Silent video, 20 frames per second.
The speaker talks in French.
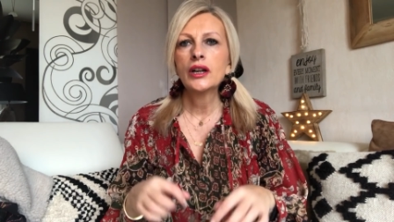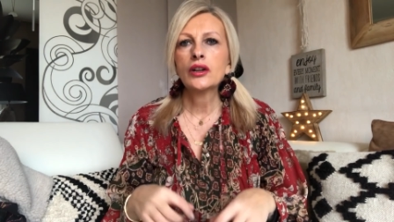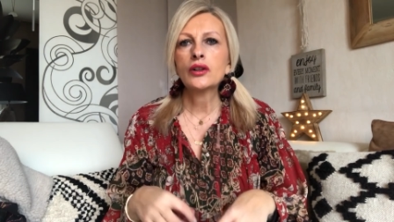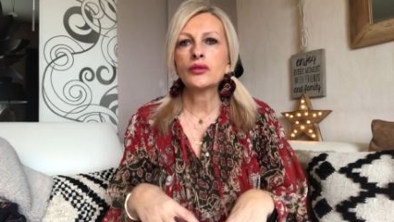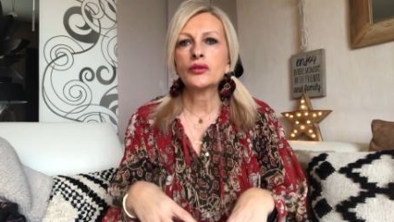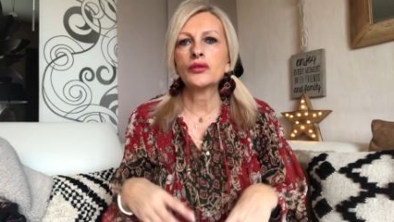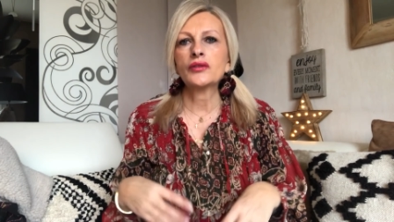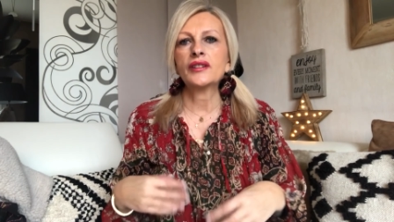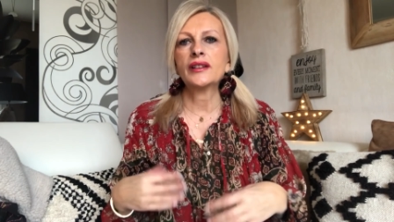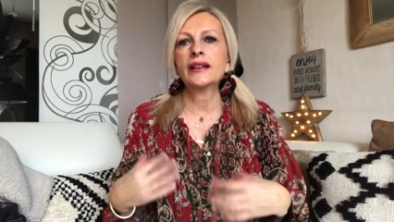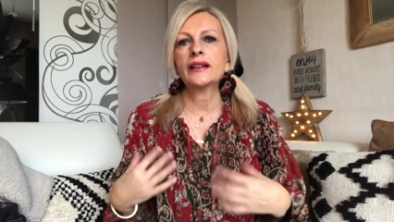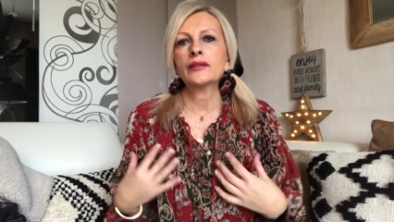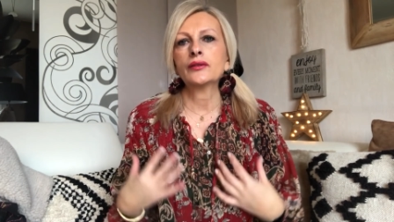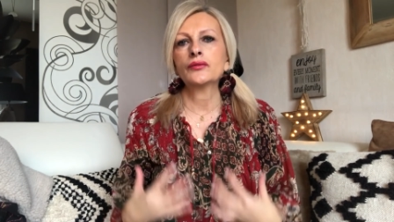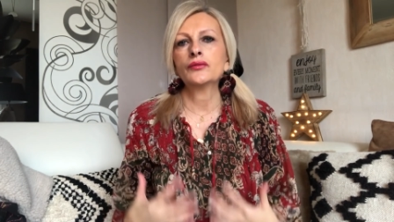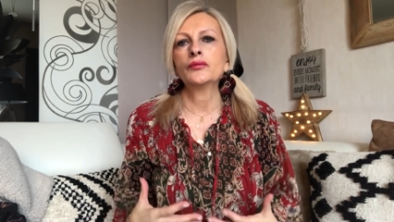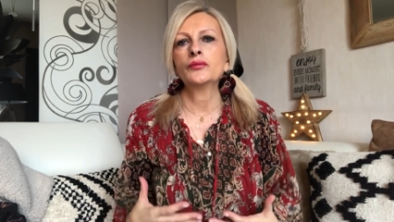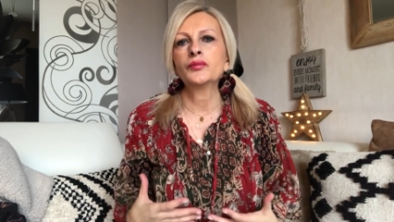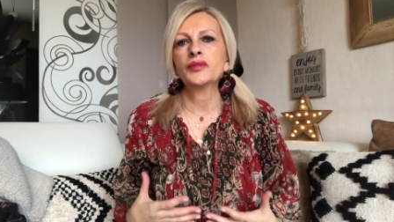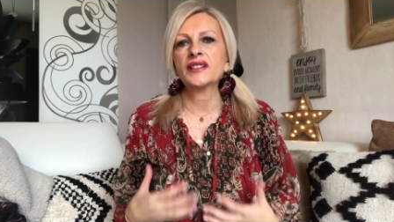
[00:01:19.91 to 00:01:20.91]
quand on a
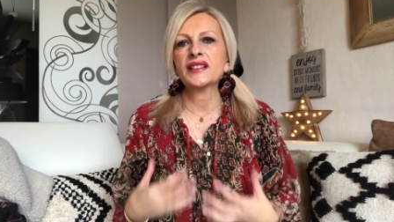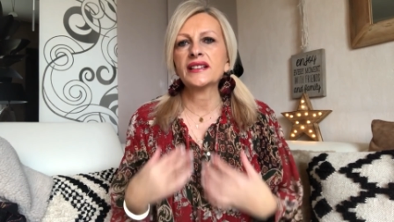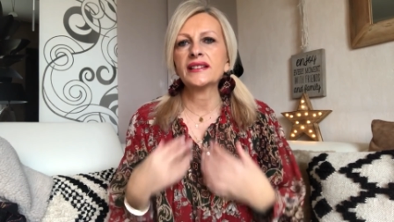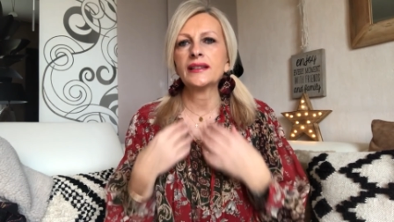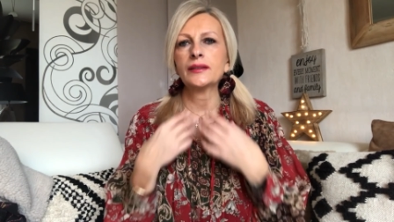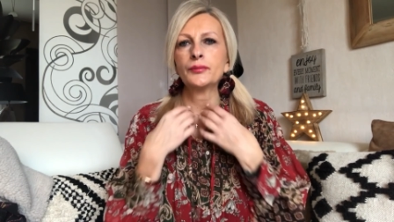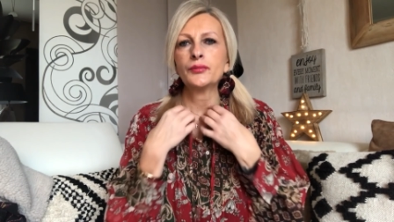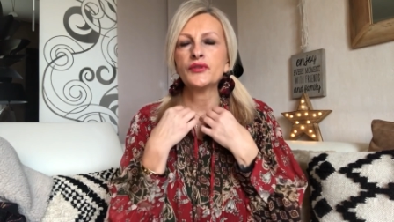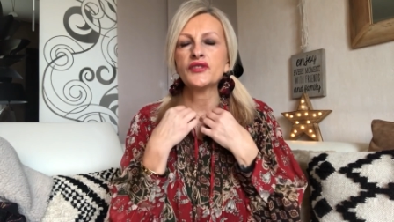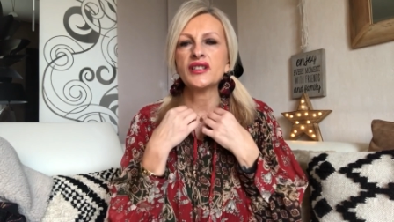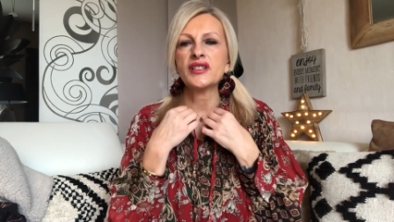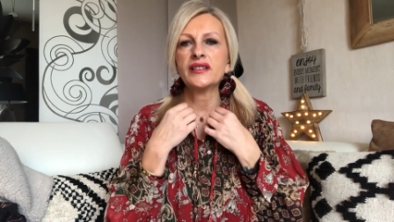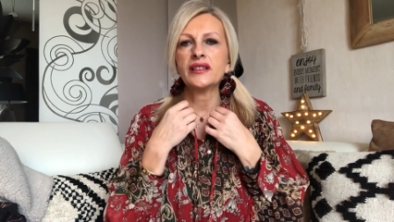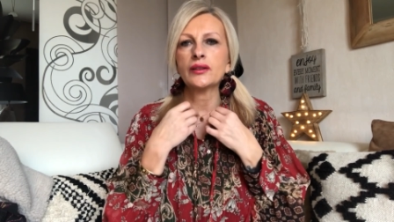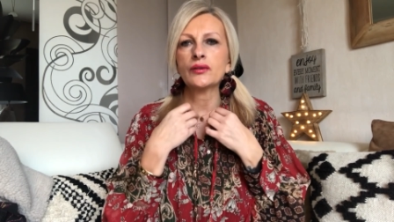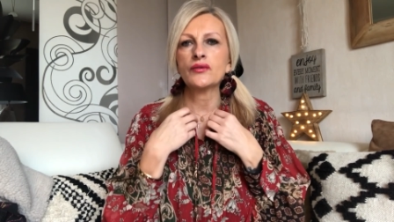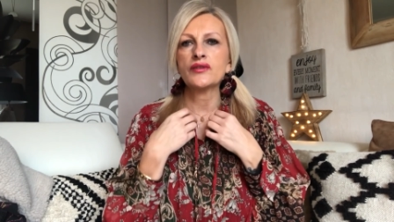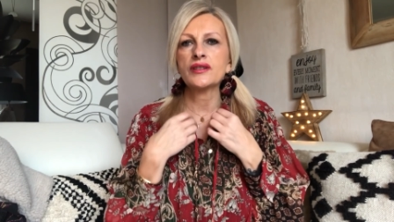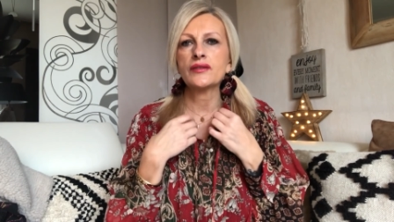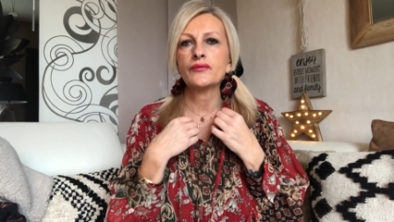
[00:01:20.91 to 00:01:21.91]
une poitrine un peu
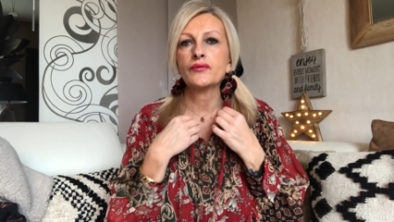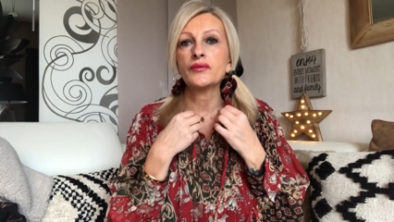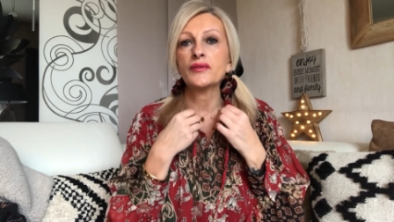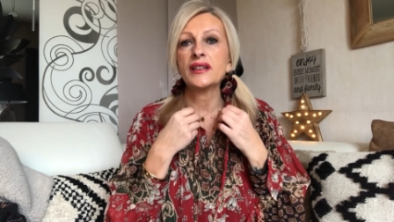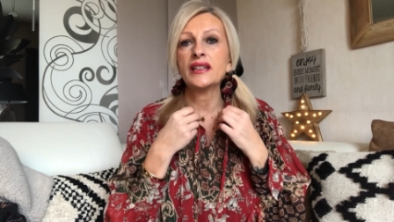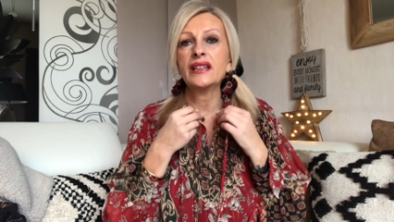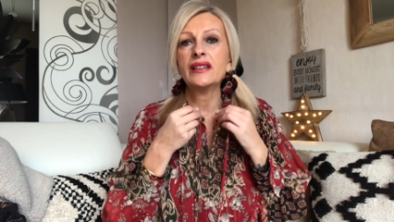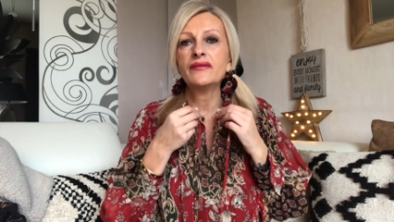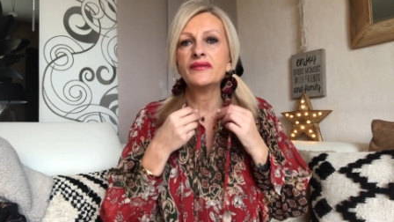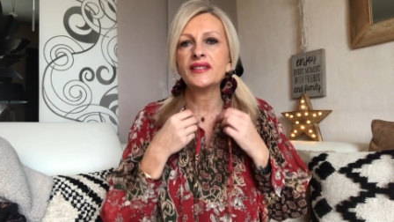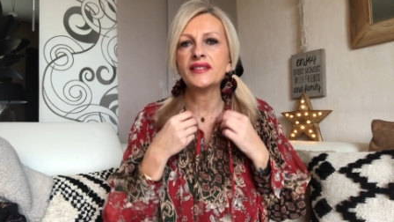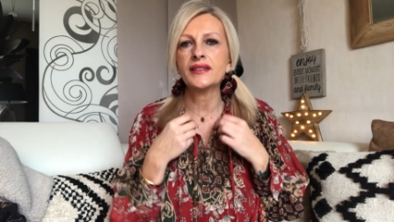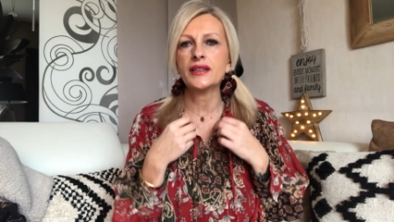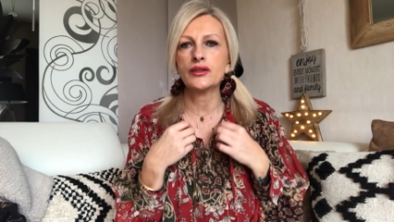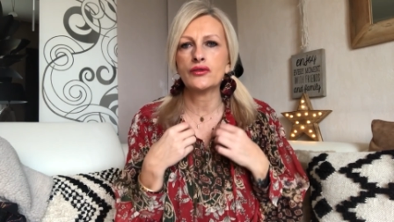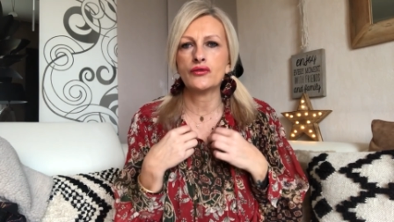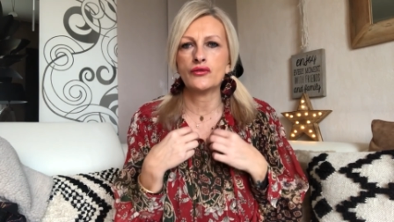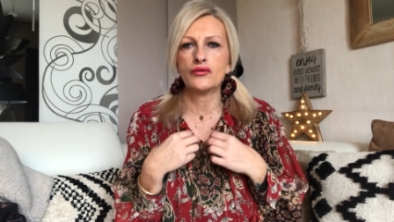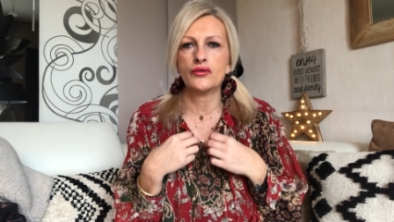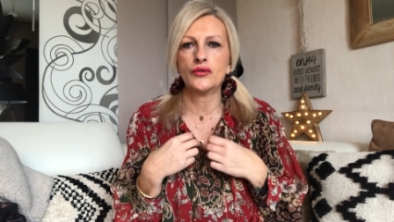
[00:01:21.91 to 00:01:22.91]
généreuse, il faut éviter
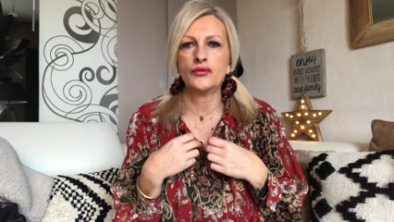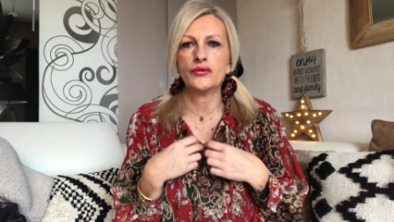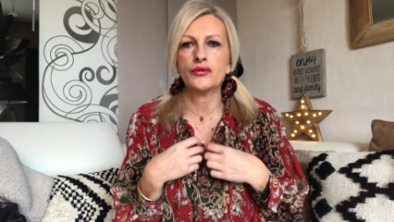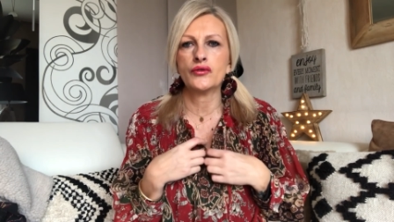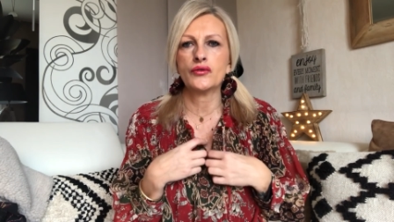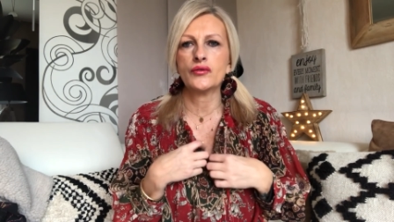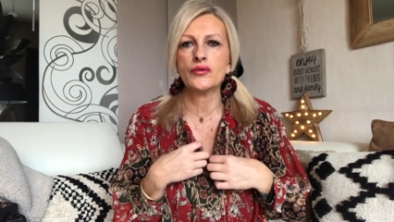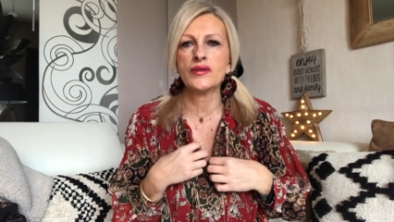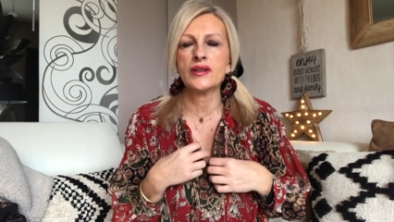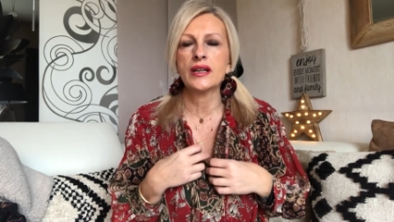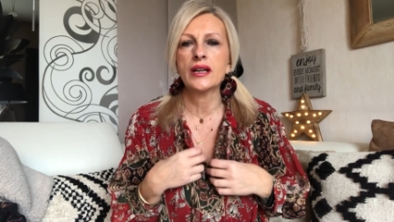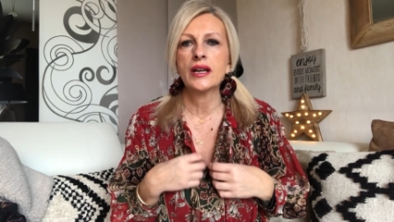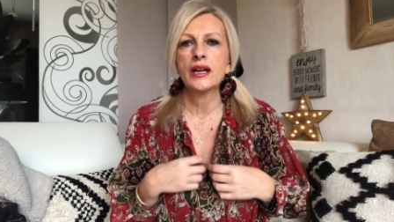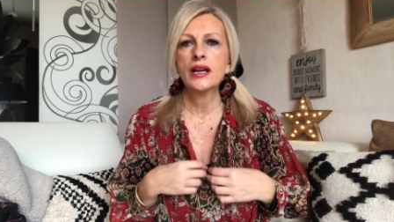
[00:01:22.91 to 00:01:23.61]
ce genre de choses.